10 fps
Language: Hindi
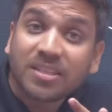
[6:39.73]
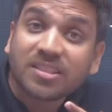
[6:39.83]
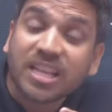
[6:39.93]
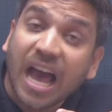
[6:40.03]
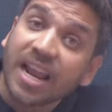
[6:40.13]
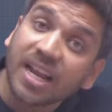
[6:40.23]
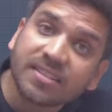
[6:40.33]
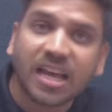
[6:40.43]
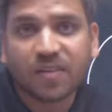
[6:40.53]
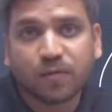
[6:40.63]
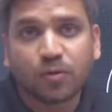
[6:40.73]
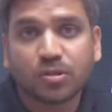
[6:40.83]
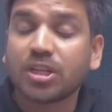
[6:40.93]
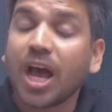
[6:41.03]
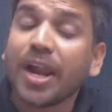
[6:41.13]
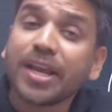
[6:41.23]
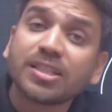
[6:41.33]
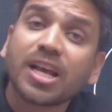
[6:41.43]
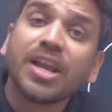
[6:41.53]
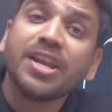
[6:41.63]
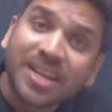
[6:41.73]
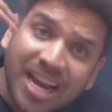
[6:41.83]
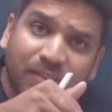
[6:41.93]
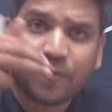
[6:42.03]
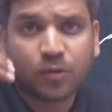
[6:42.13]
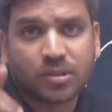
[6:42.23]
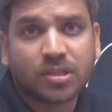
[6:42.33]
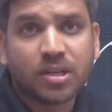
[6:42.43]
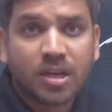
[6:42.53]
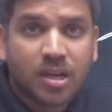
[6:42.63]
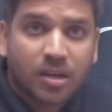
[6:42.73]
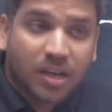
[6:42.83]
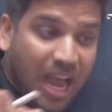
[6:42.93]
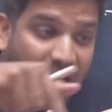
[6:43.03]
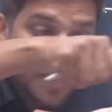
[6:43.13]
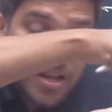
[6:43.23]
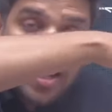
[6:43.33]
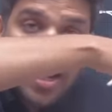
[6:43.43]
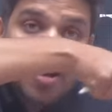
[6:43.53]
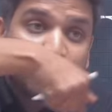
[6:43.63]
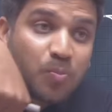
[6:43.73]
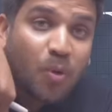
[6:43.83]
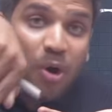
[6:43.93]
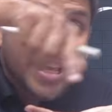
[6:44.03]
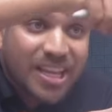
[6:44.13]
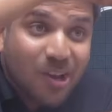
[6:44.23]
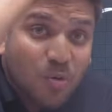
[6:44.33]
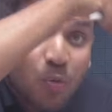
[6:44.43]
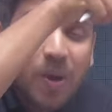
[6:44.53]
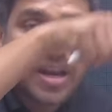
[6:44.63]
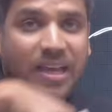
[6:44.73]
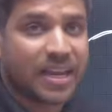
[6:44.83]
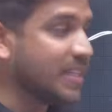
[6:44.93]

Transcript: सारा का सारा फोर्स सारे के सारे नेट फोर्स कहां पे लग रहे हैं उस बॉडी के ऊपर लग रहे हैं